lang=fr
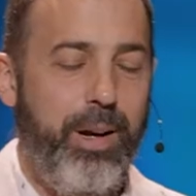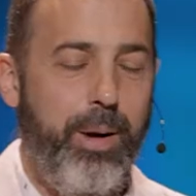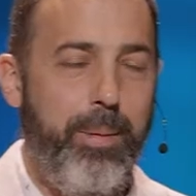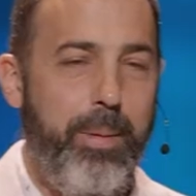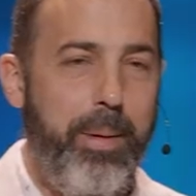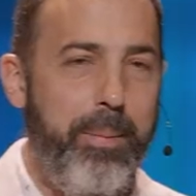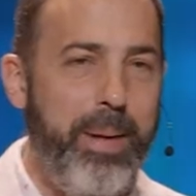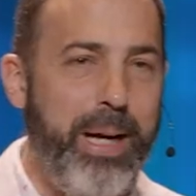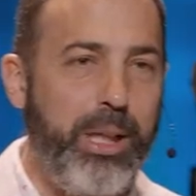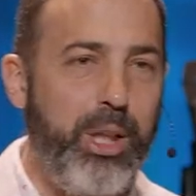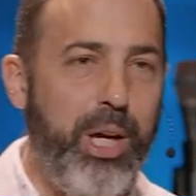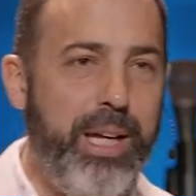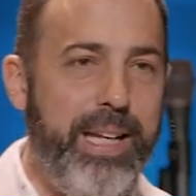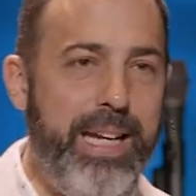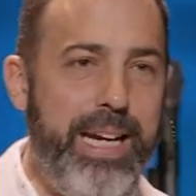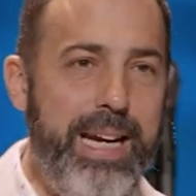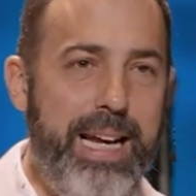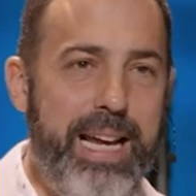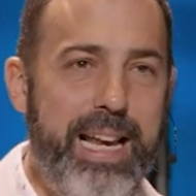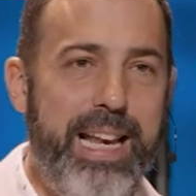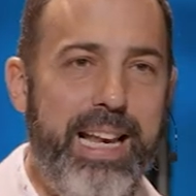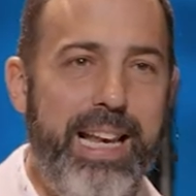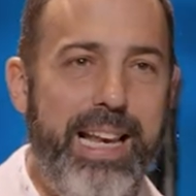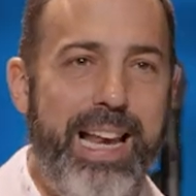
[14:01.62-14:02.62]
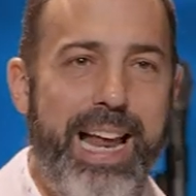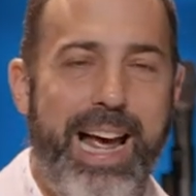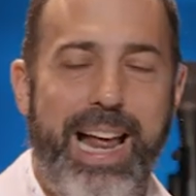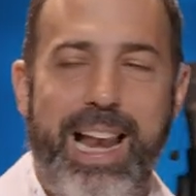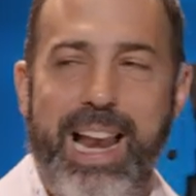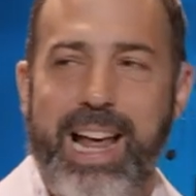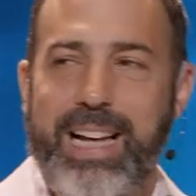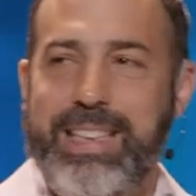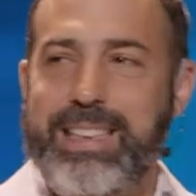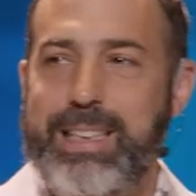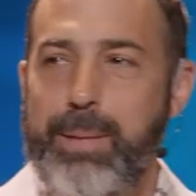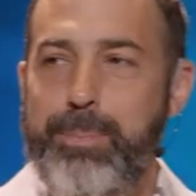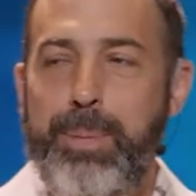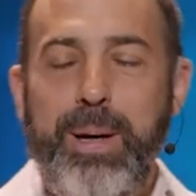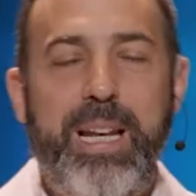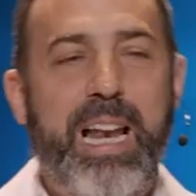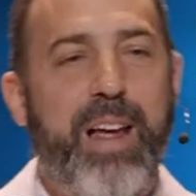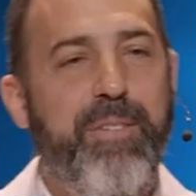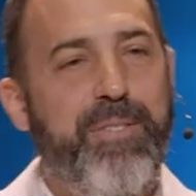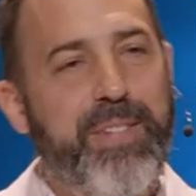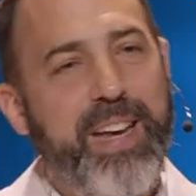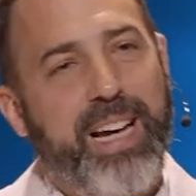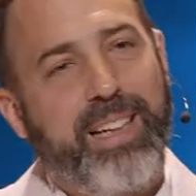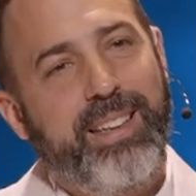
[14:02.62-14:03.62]
À un moment donné, ce n'est pas de
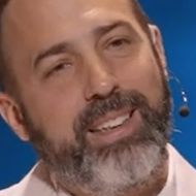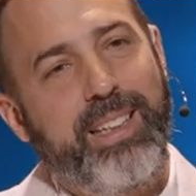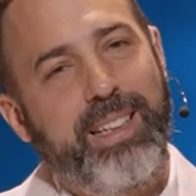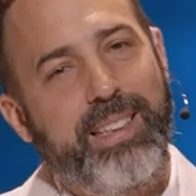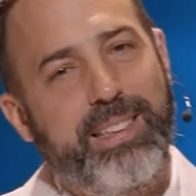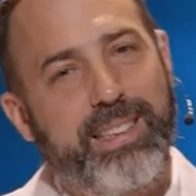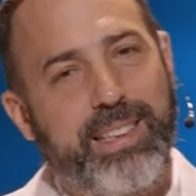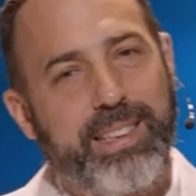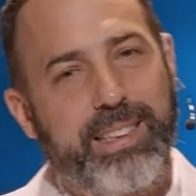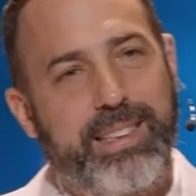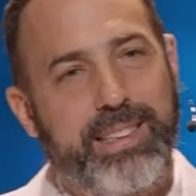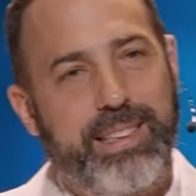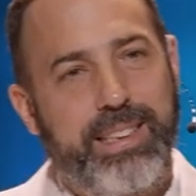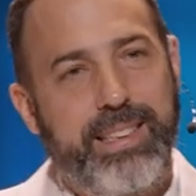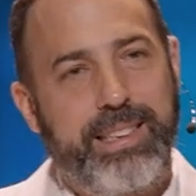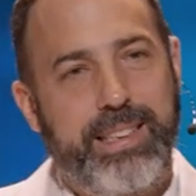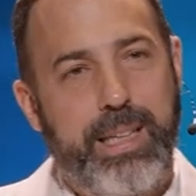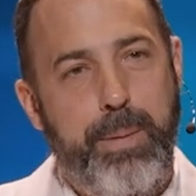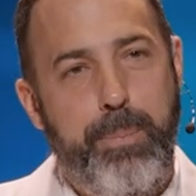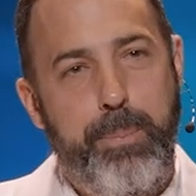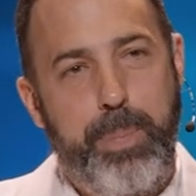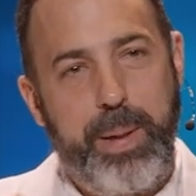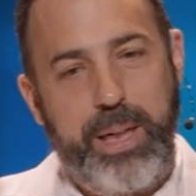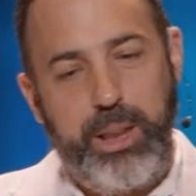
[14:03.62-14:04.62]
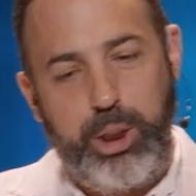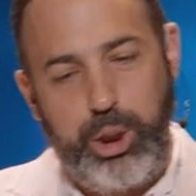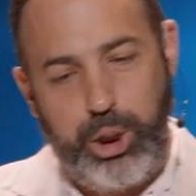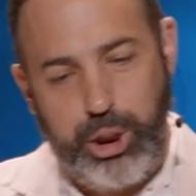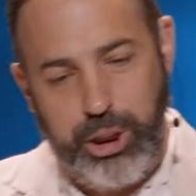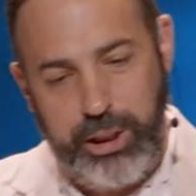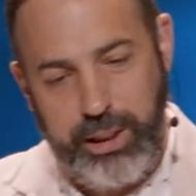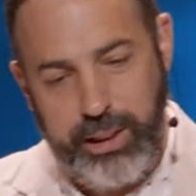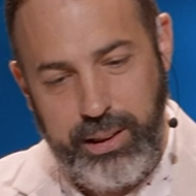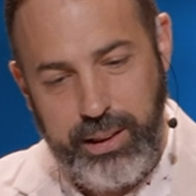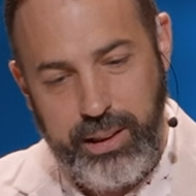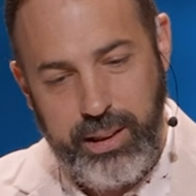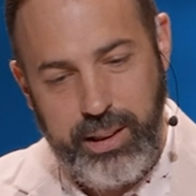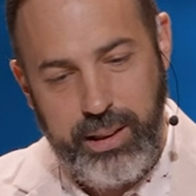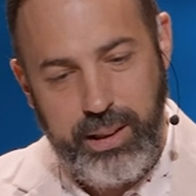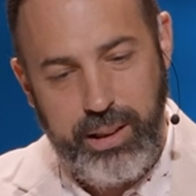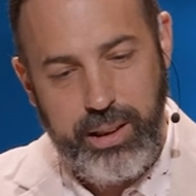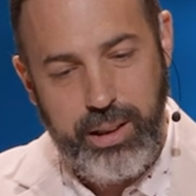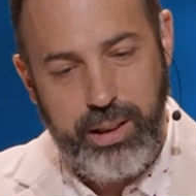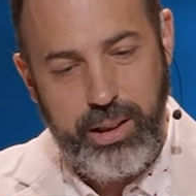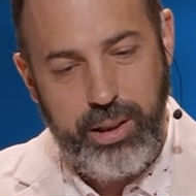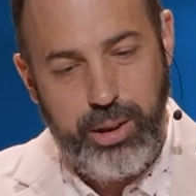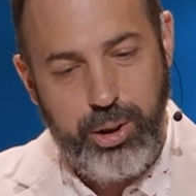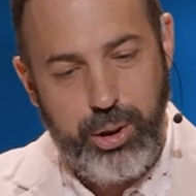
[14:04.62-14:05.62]
la fierté, c'est péché
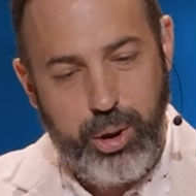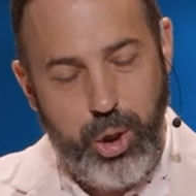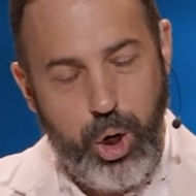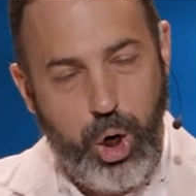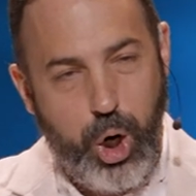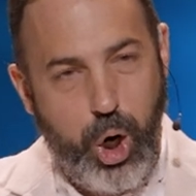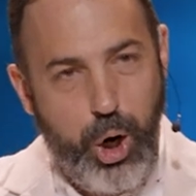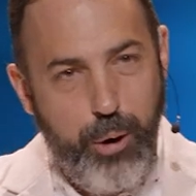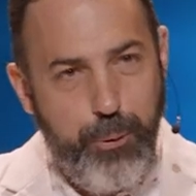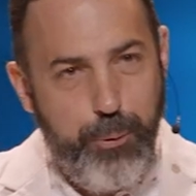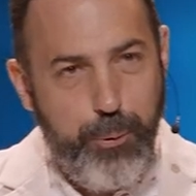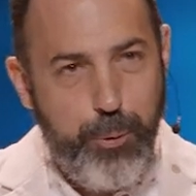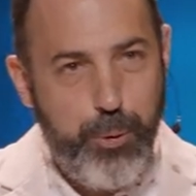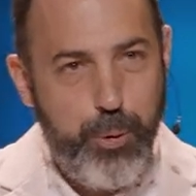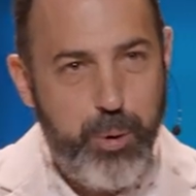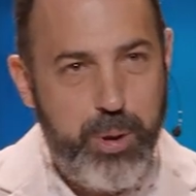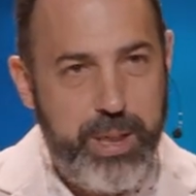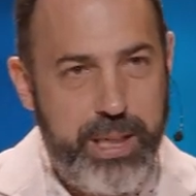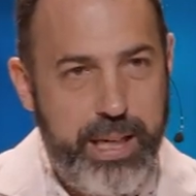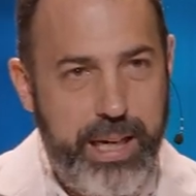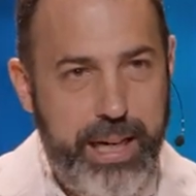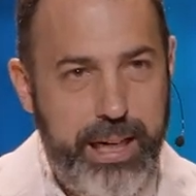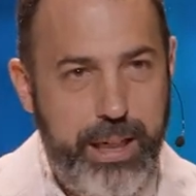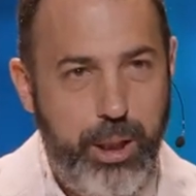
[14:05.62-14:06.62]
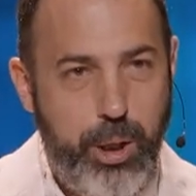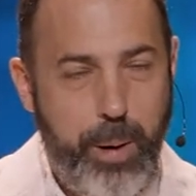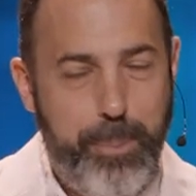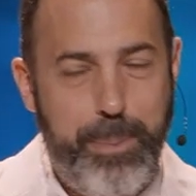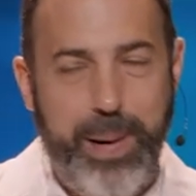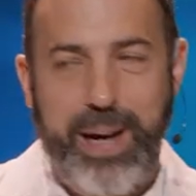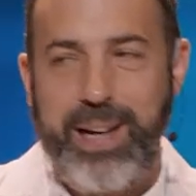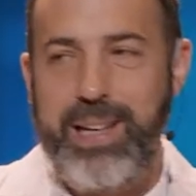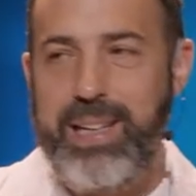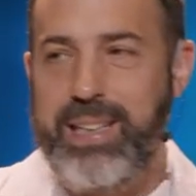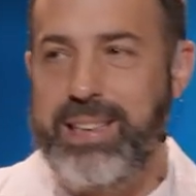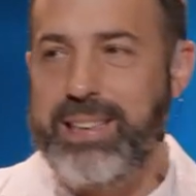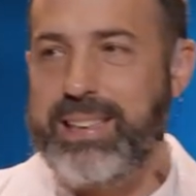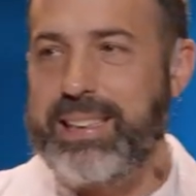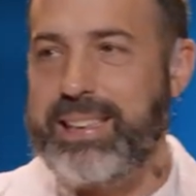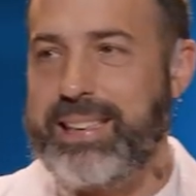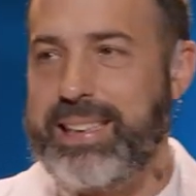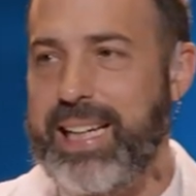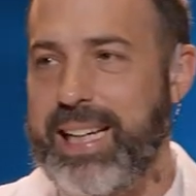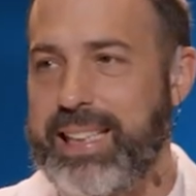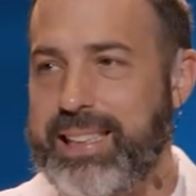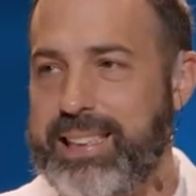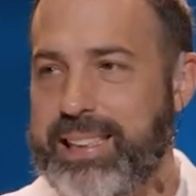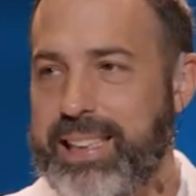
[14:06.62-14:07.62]
de refuser de prendre
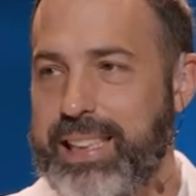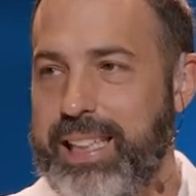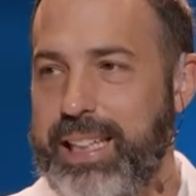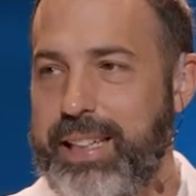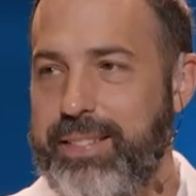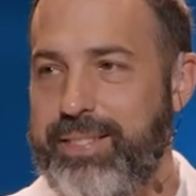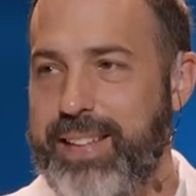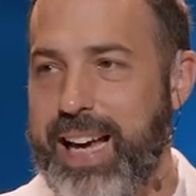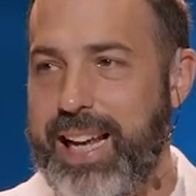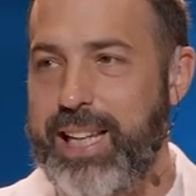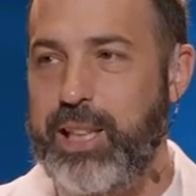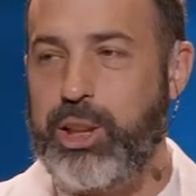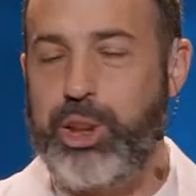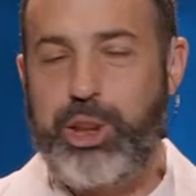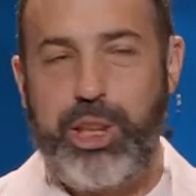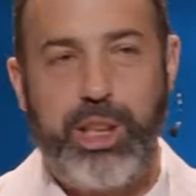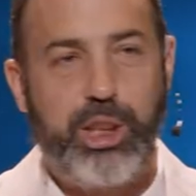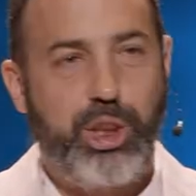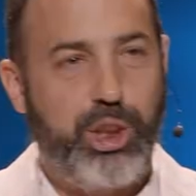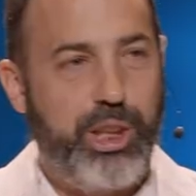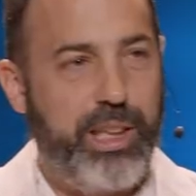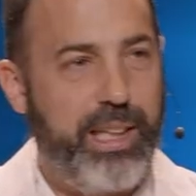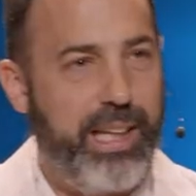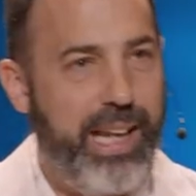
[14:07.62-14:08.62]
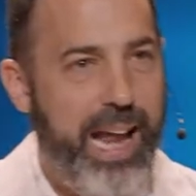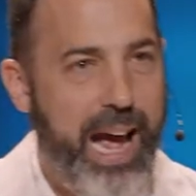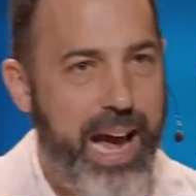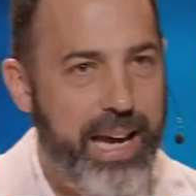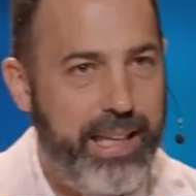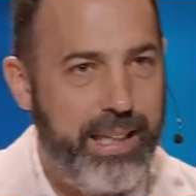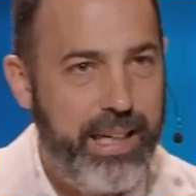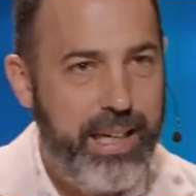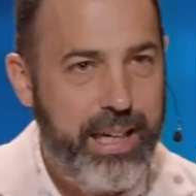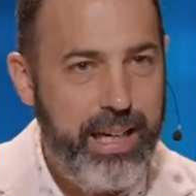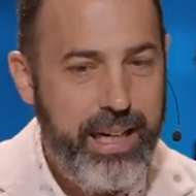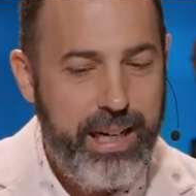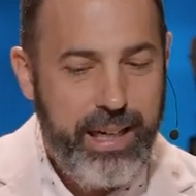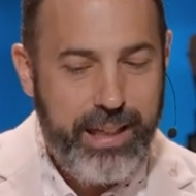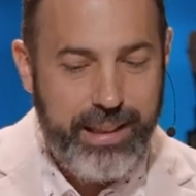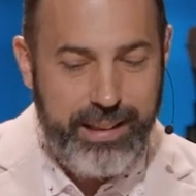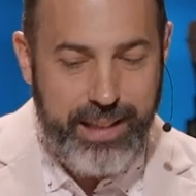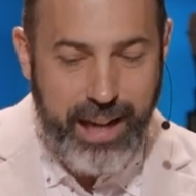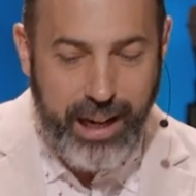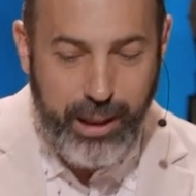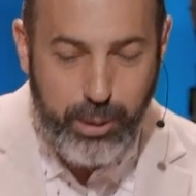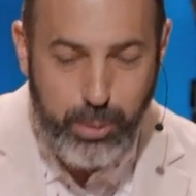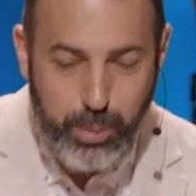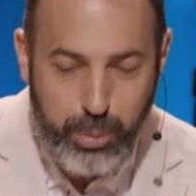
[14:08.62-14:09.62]
l'initiative d'aller chercher de l'aide
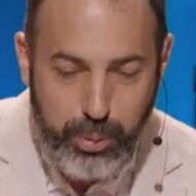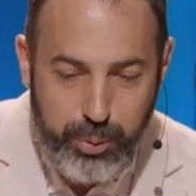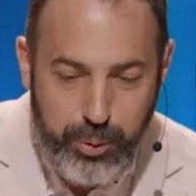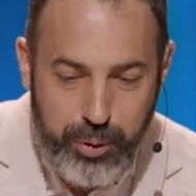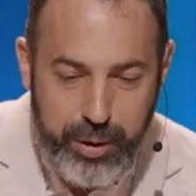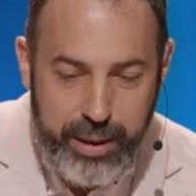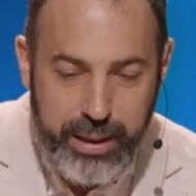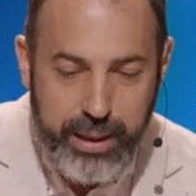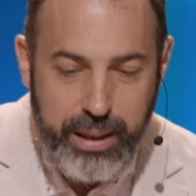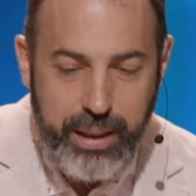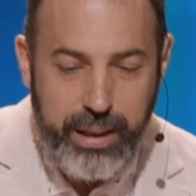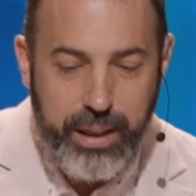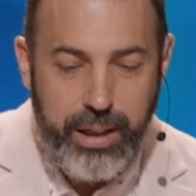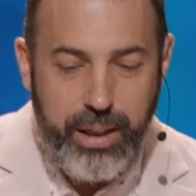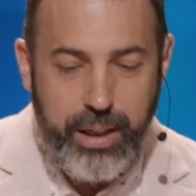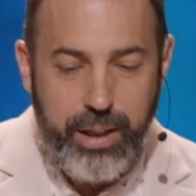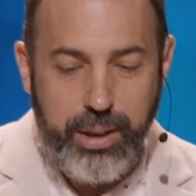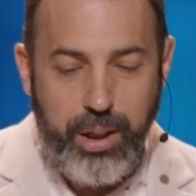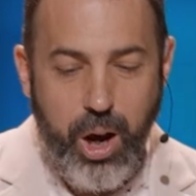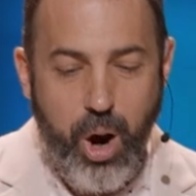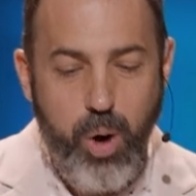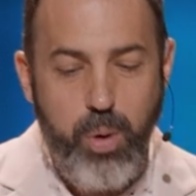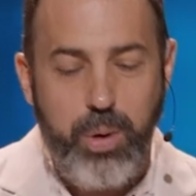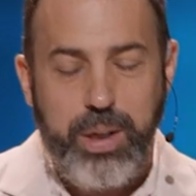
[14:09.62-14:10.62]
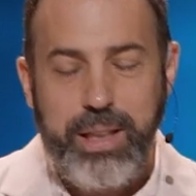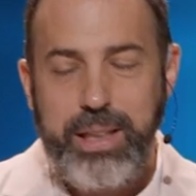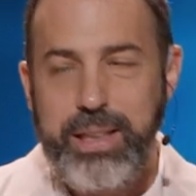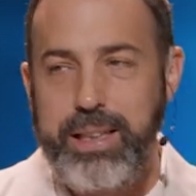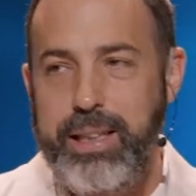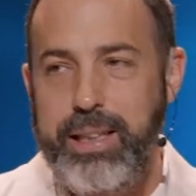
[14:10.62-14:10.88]
dans nos vies. Donc,